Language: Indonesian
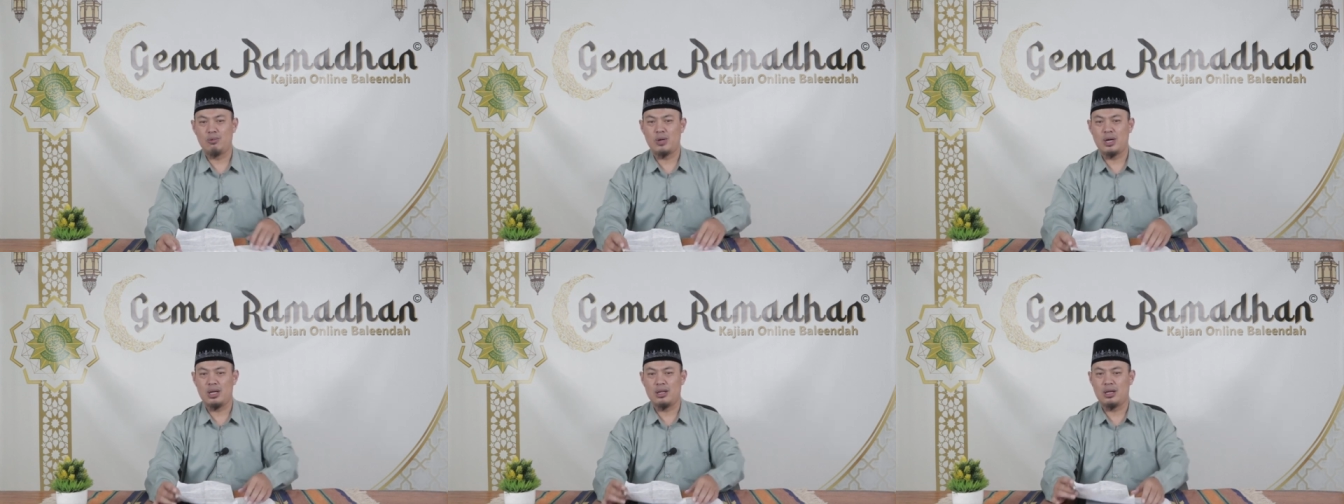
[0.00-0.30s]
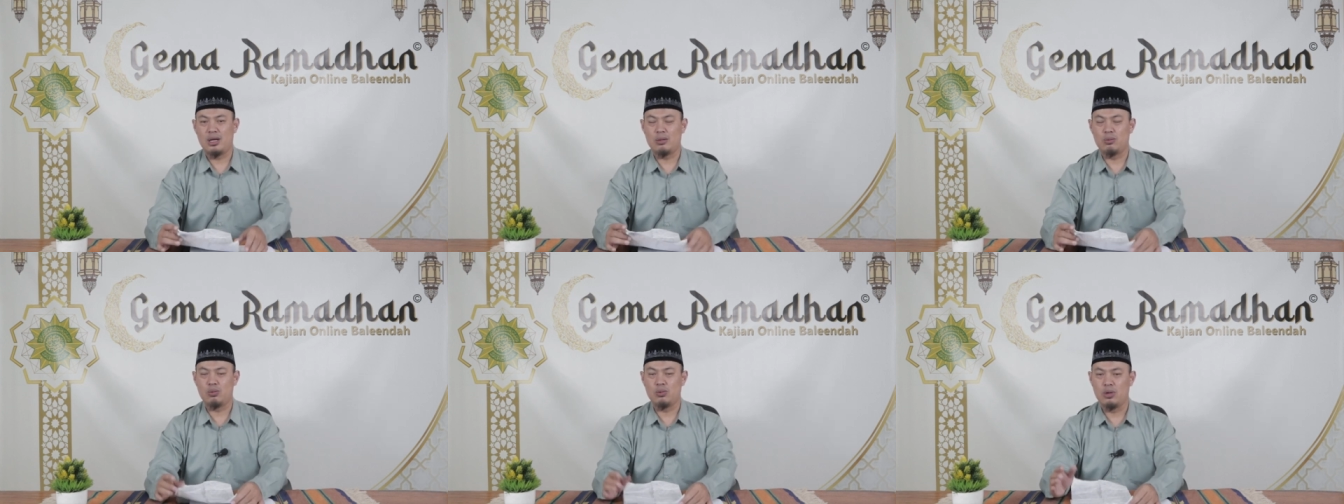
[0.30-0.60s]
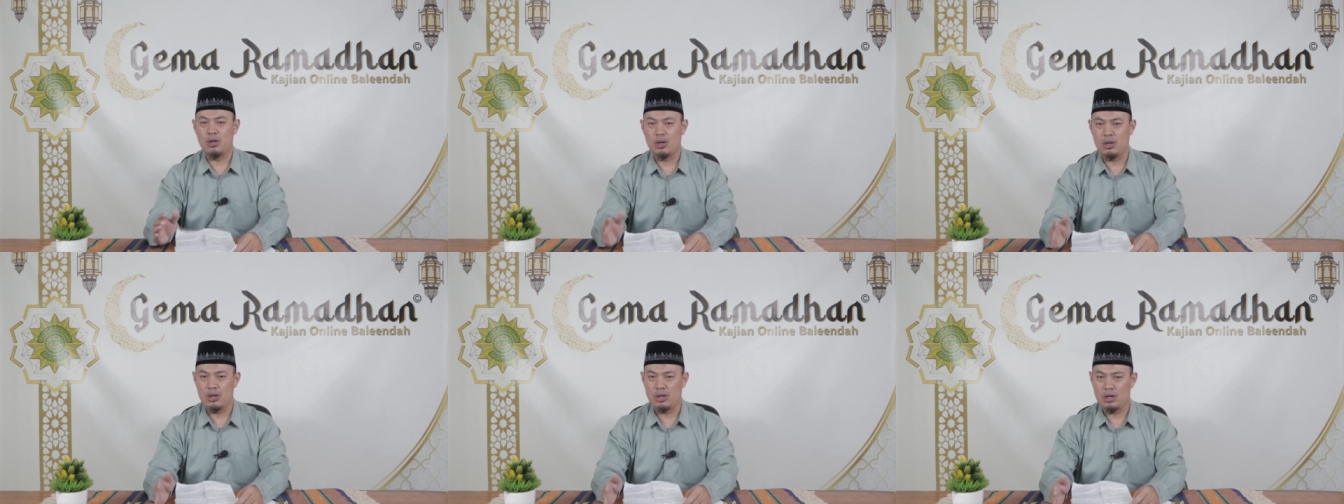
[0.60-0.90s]

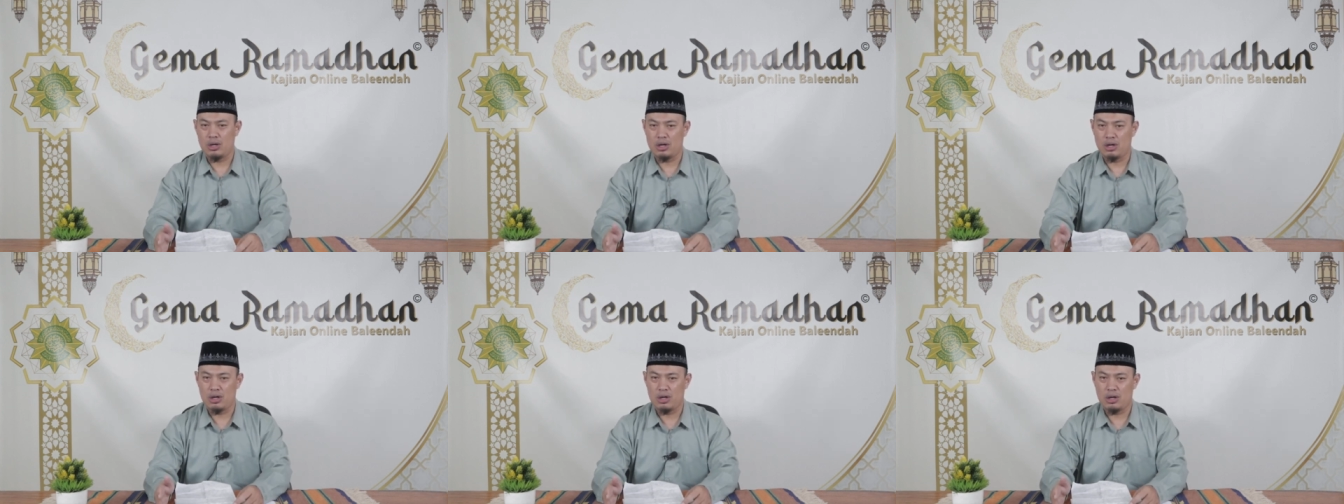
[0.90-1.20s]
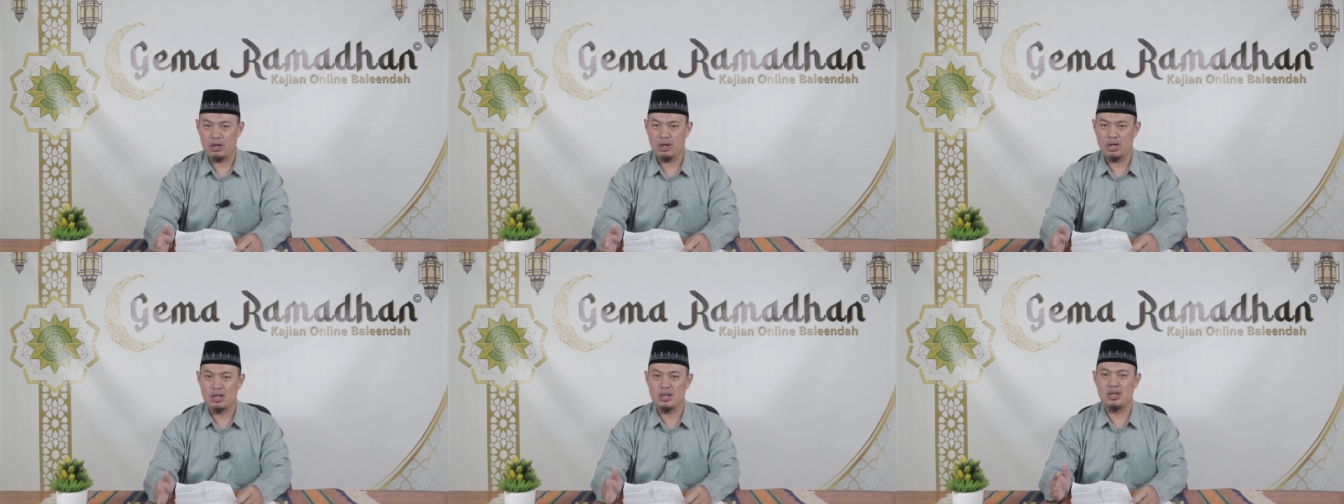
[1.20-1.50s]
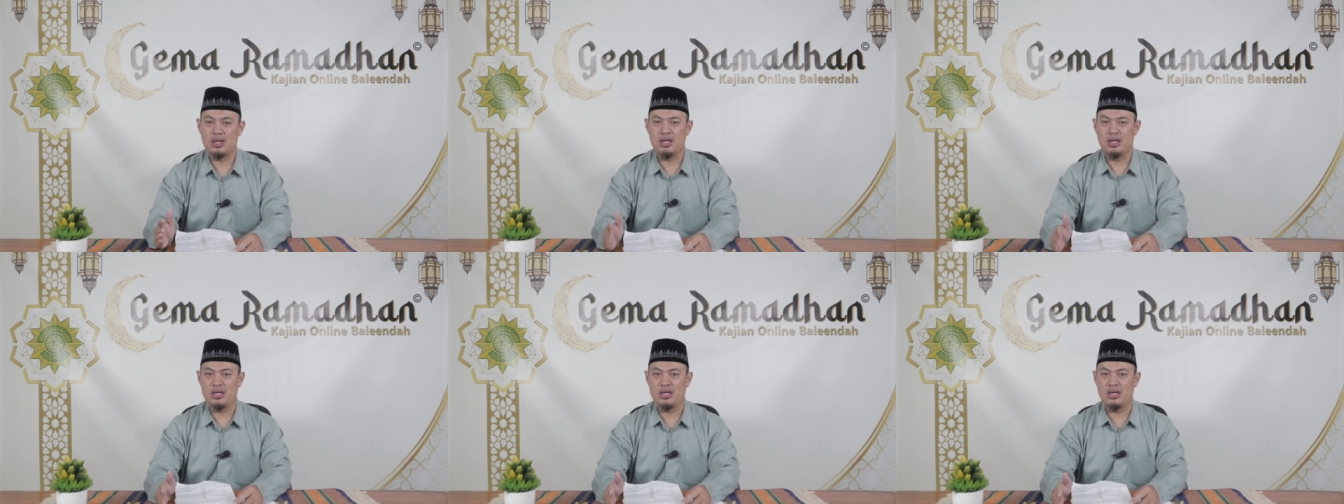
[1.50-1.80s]

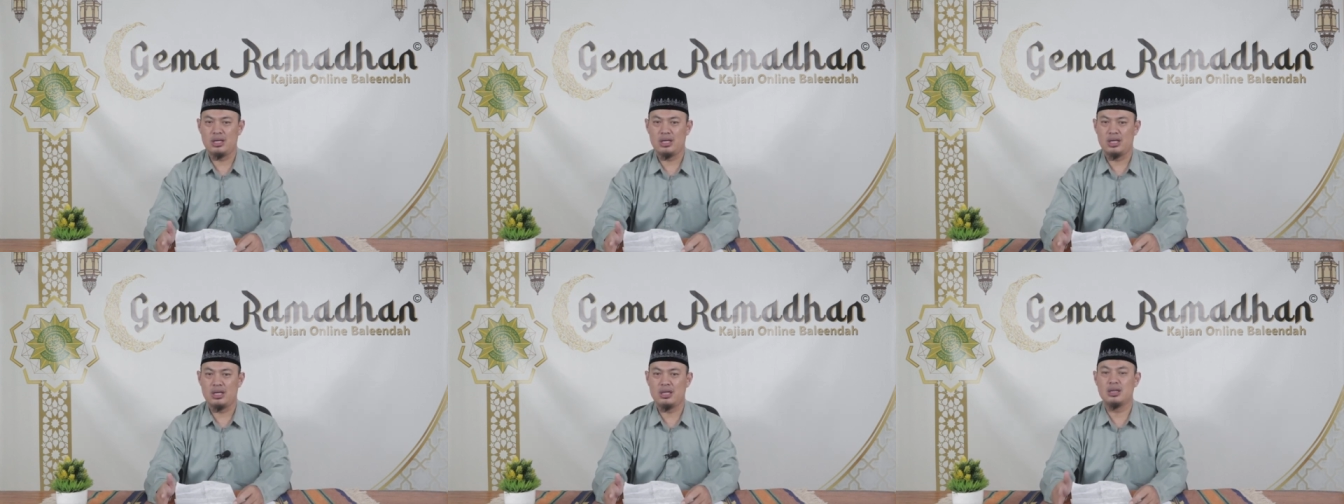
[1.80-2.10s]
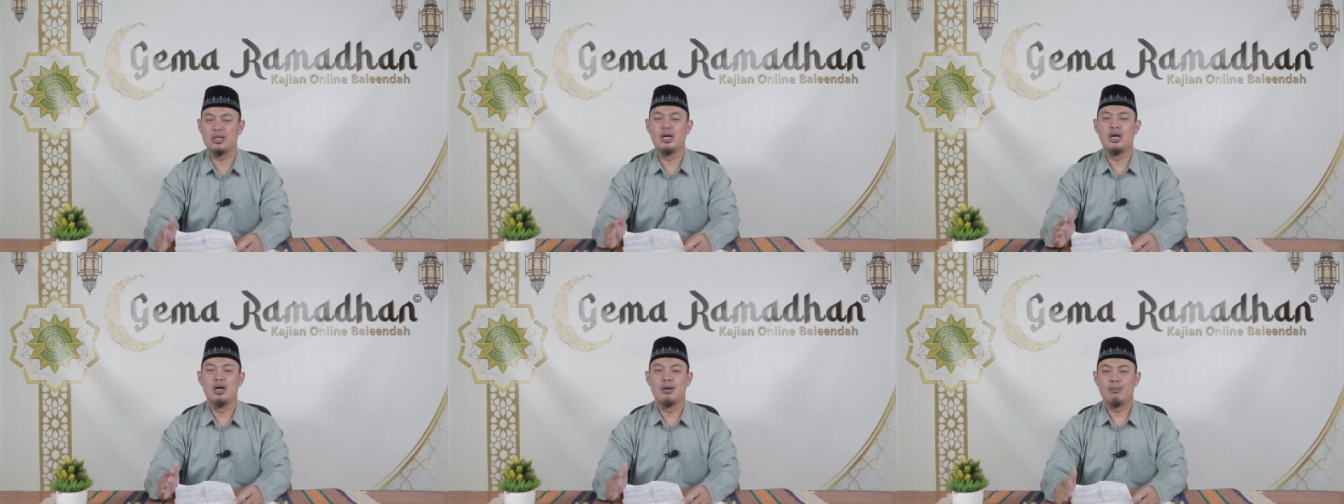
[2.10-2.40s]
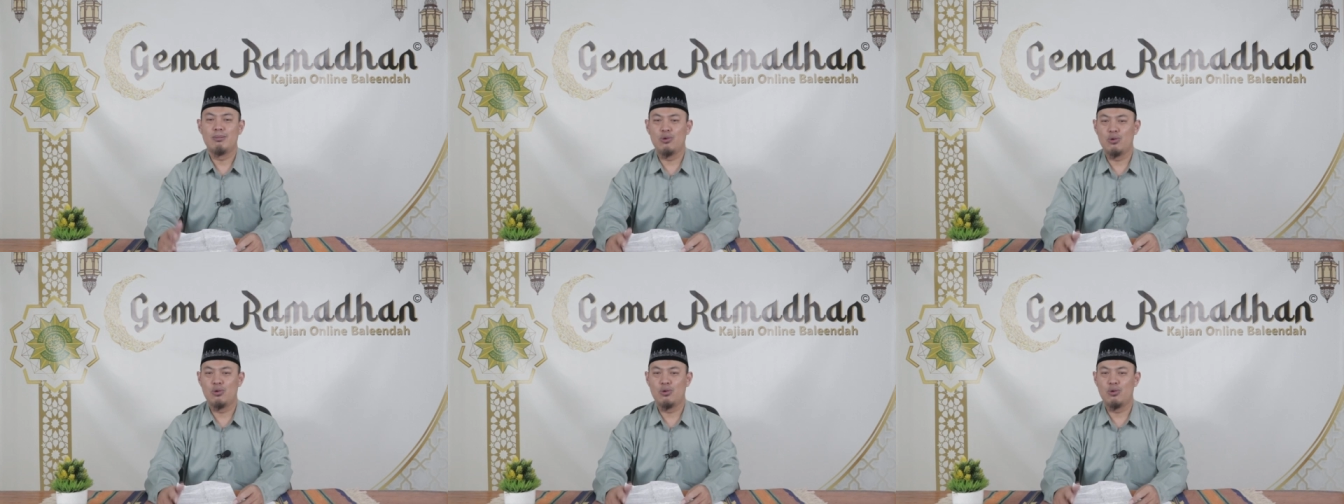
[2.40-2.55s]
waladdallin,